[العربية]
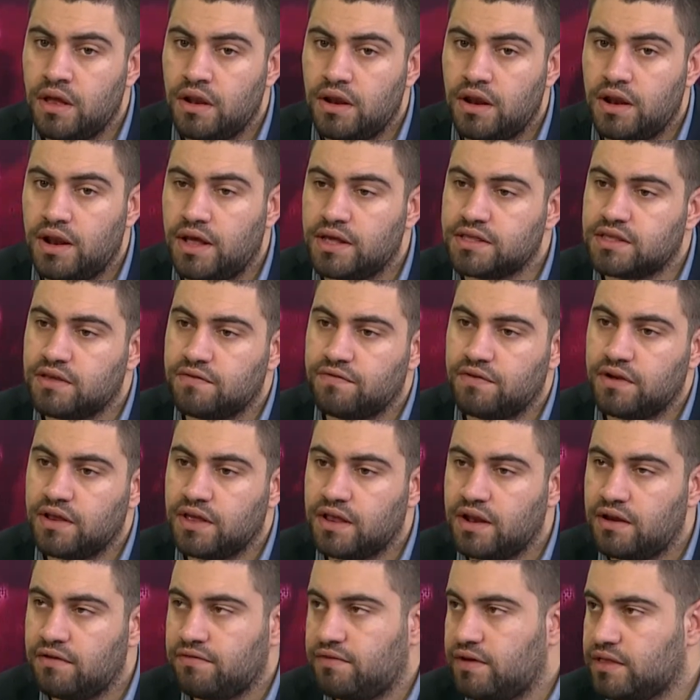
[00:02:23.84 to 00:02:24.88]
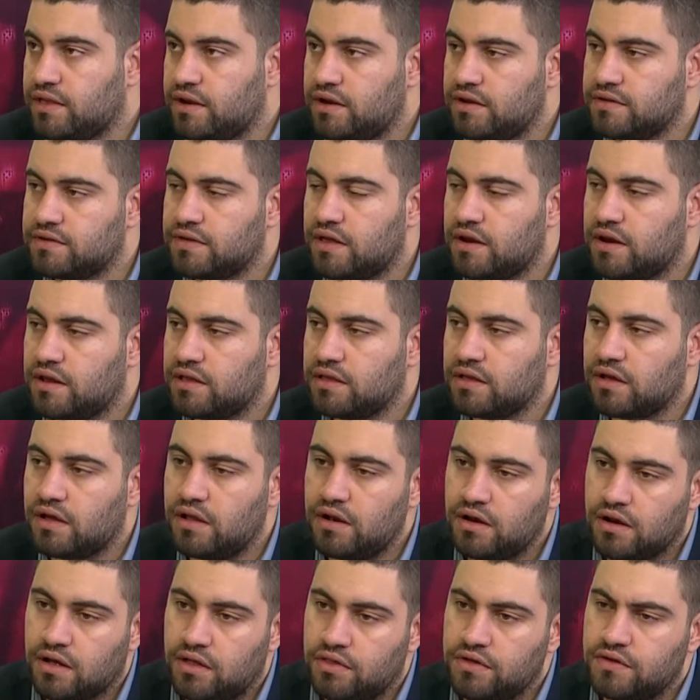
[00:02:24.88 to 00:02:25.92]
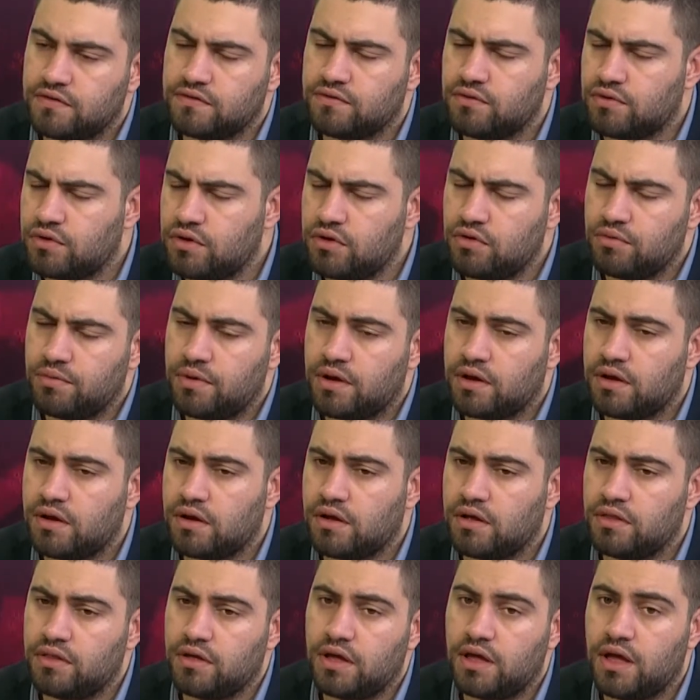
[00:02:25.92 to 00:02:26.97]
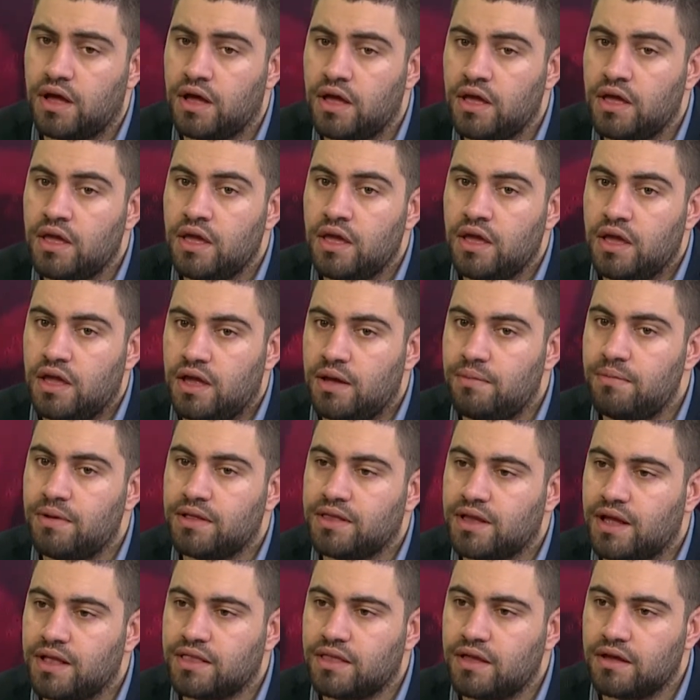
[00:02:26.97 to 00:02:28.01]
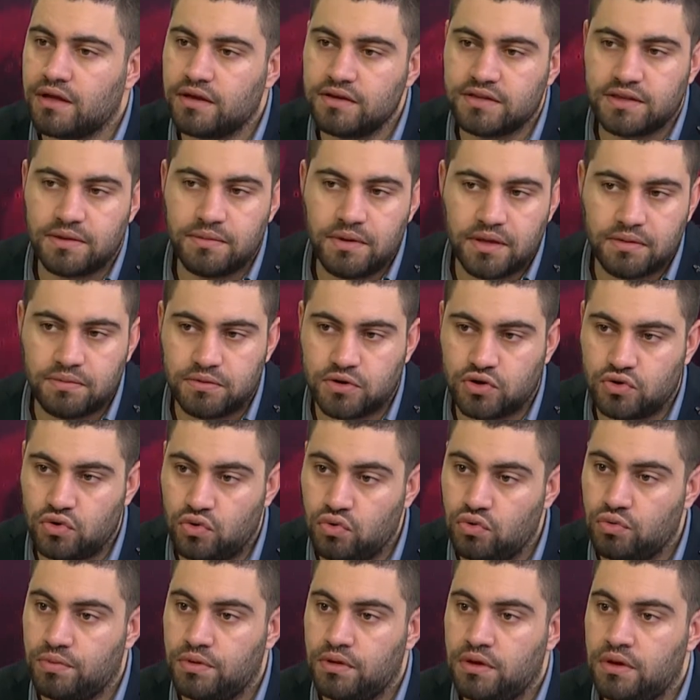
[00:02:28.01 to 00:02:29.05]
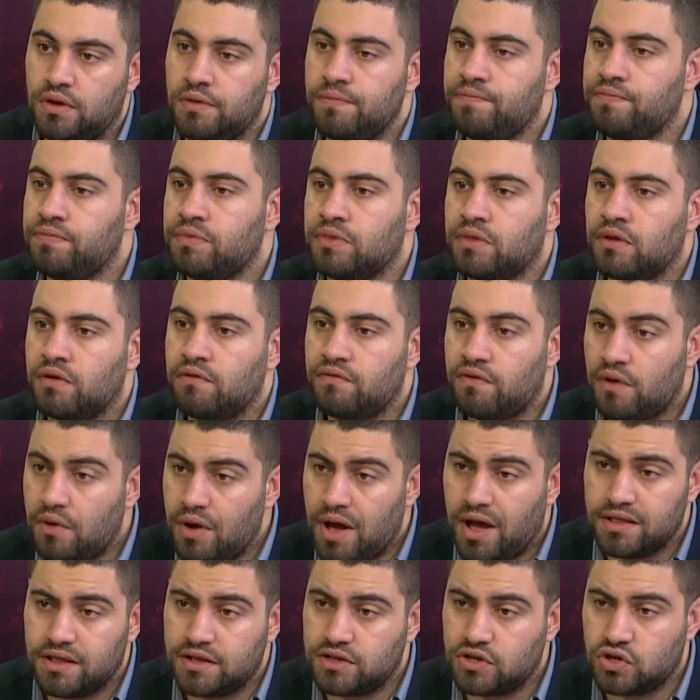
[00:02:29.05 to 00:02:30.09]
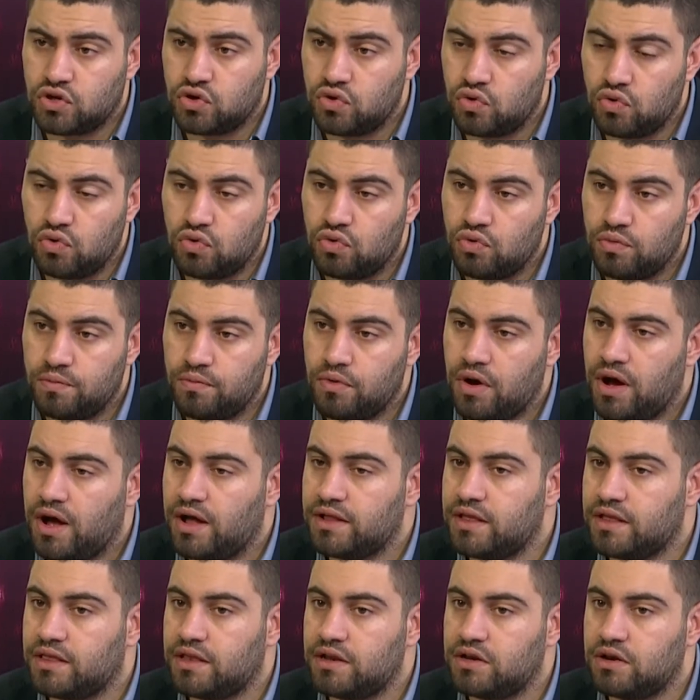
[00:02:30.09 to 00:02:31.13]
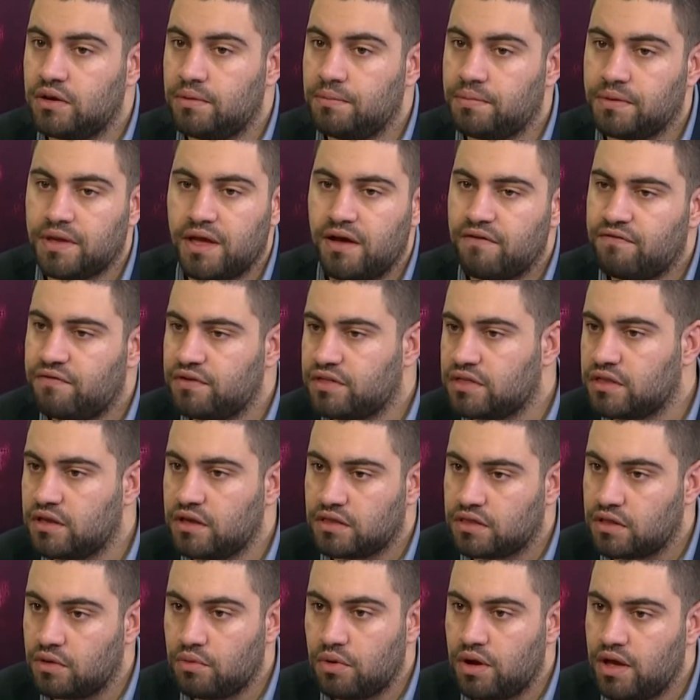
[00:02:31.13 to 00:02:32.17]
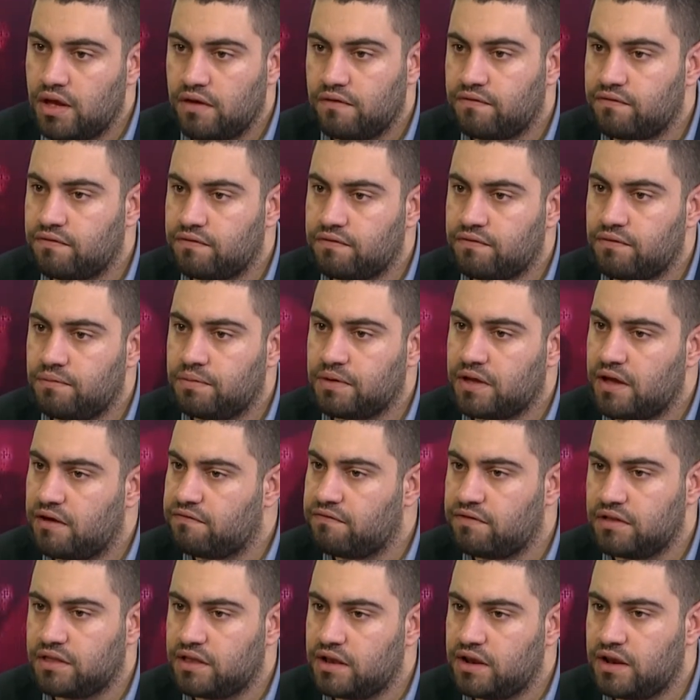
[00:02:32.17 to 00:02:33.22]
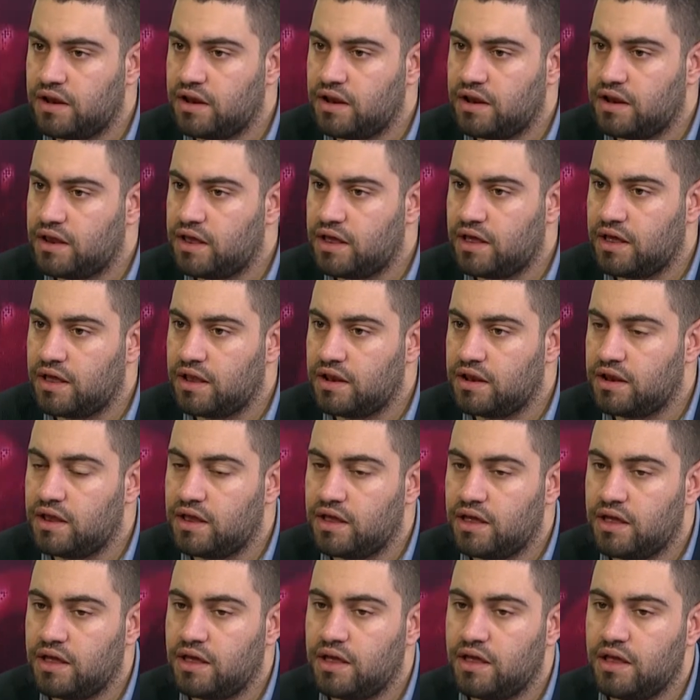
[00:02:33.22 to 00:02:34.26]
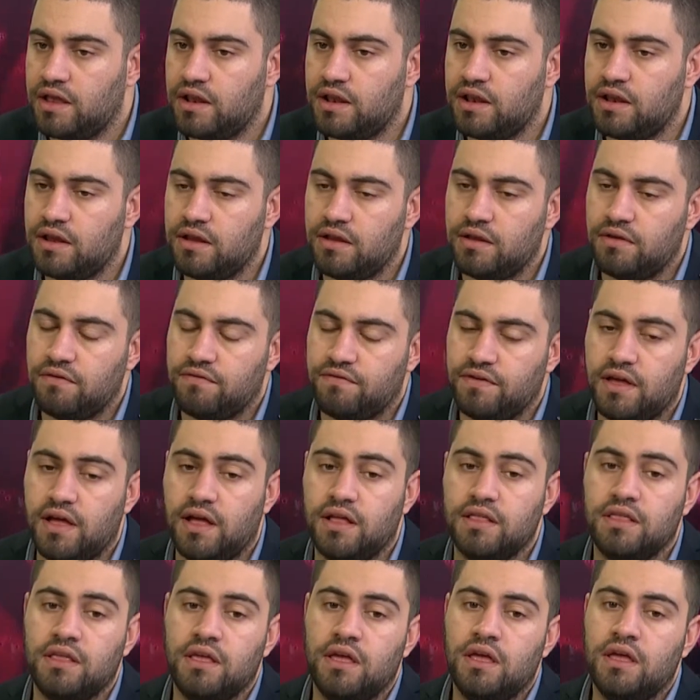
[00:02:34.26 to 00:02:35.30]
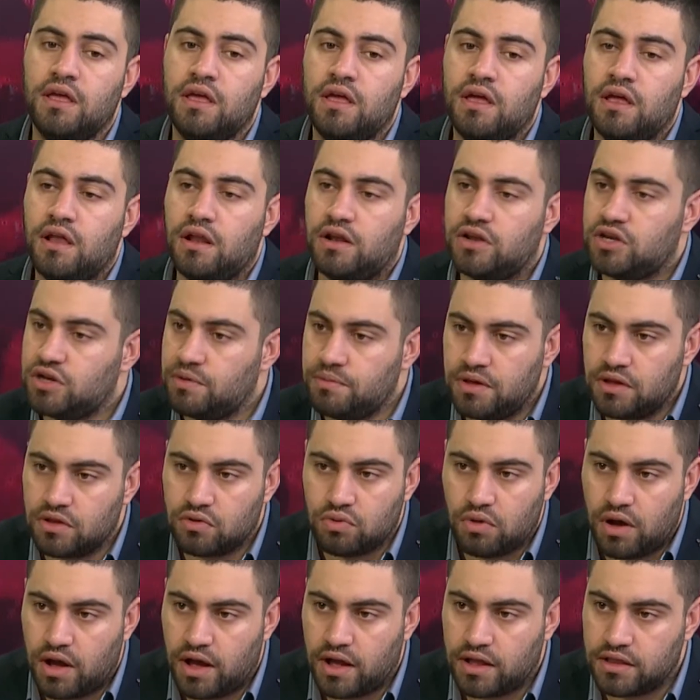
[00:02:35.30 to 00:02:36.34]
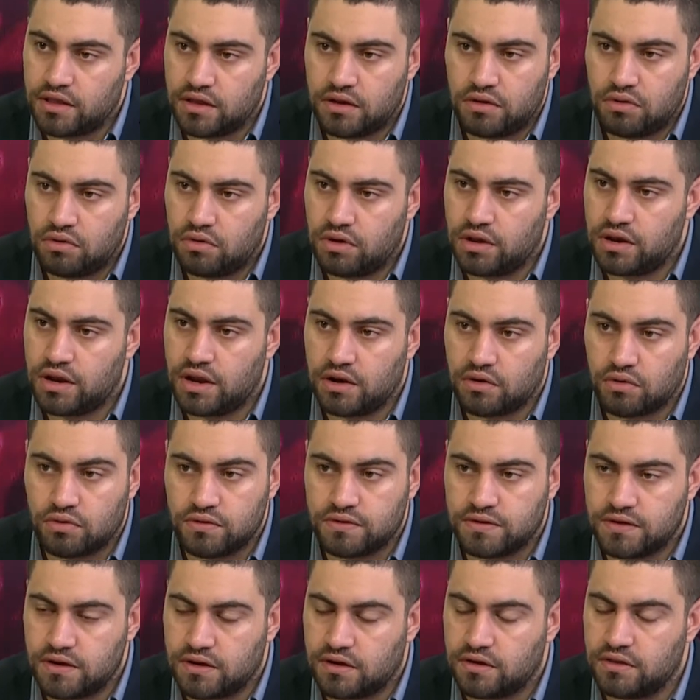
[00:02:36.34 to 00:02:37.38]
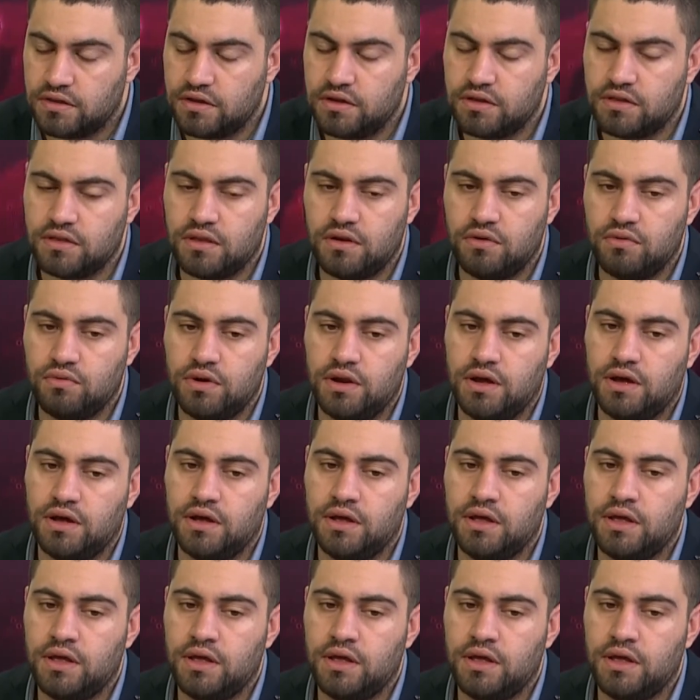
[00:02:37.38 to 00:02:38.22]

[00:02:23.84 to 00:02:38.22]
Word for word: للأسف الخلافات اللي صارت القضية السورية وباقي القضايا عملت حتى انقسامات بالشعوب فوحدت الشعوب وحدت بكافة الطوائف بكافة الفئات الجميع توحد انه احنا القدس هي قضيتنا الاولى